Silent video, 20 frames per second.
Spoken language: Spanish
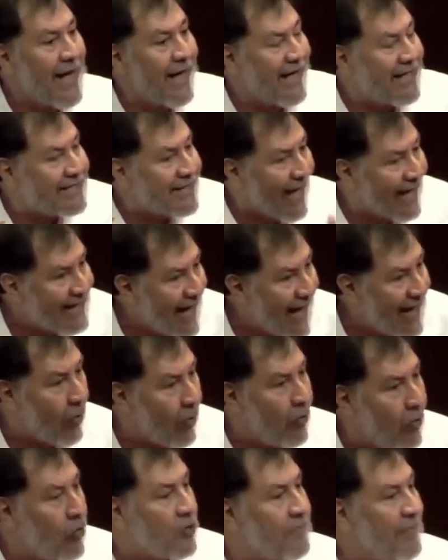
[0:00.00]
estaría
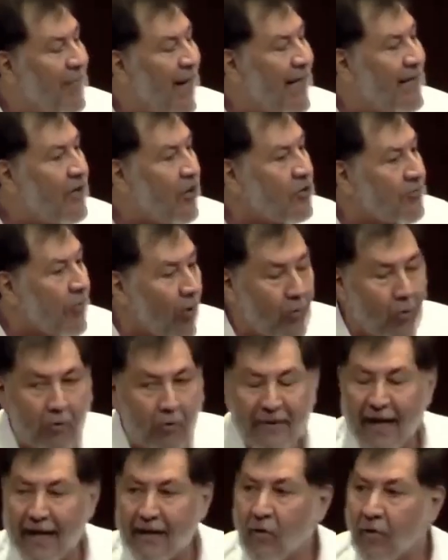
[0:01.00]
con los medios
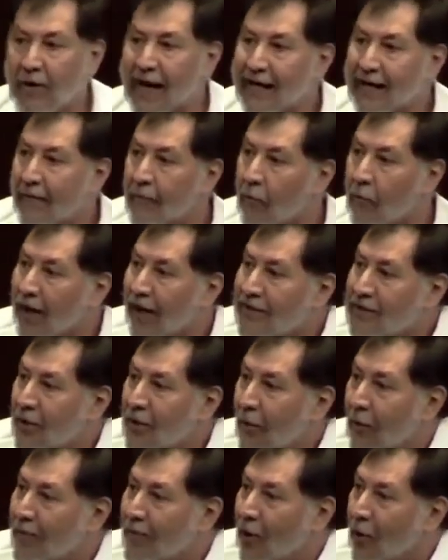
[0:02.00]
promoviendo la
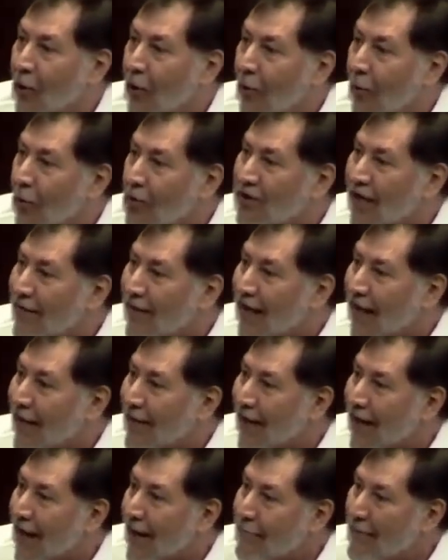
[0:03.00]
revocación, pero como saben que
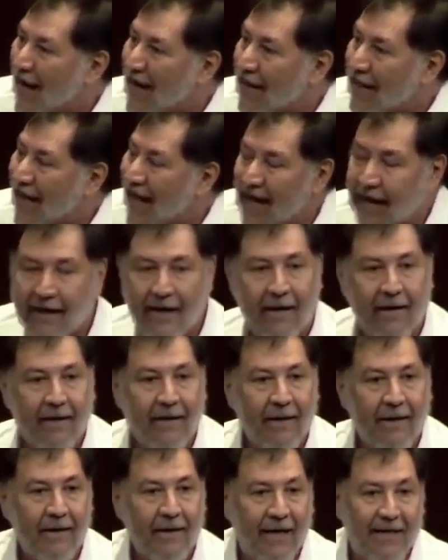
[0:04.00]
van a
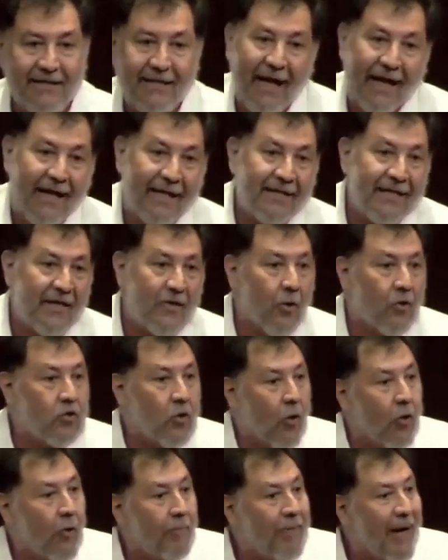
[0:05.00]
perder, están haciendo
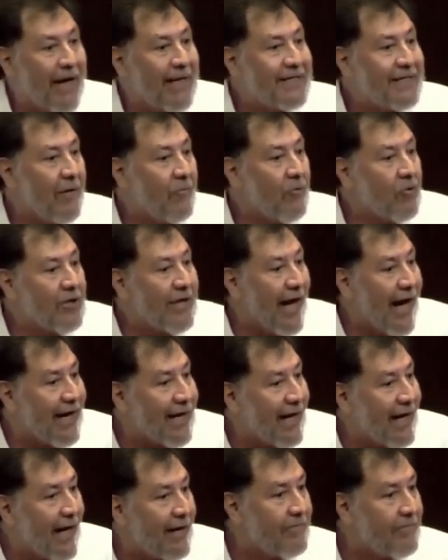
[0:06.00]
todo para
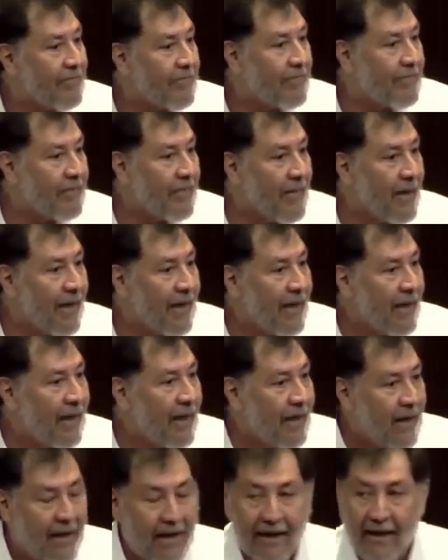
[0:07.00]
sabotearla.
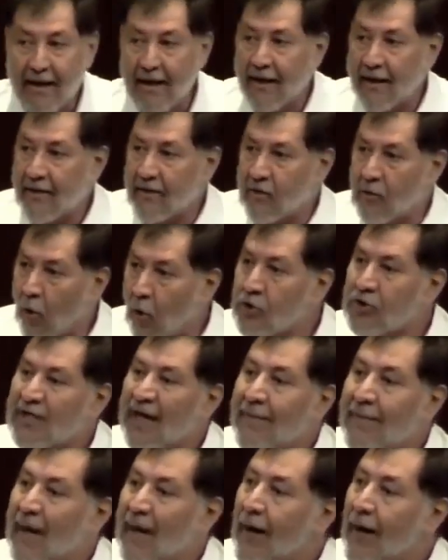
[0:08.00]
No
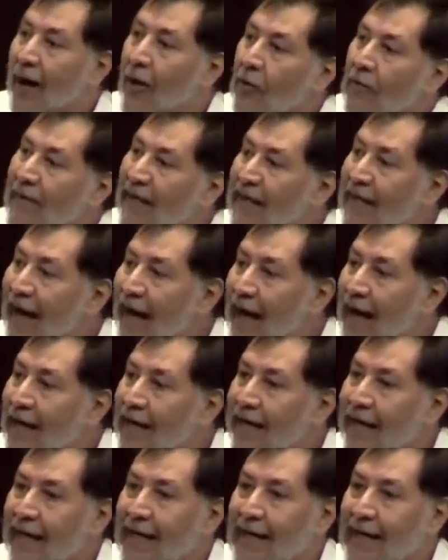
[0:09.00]
se me va a olvidar que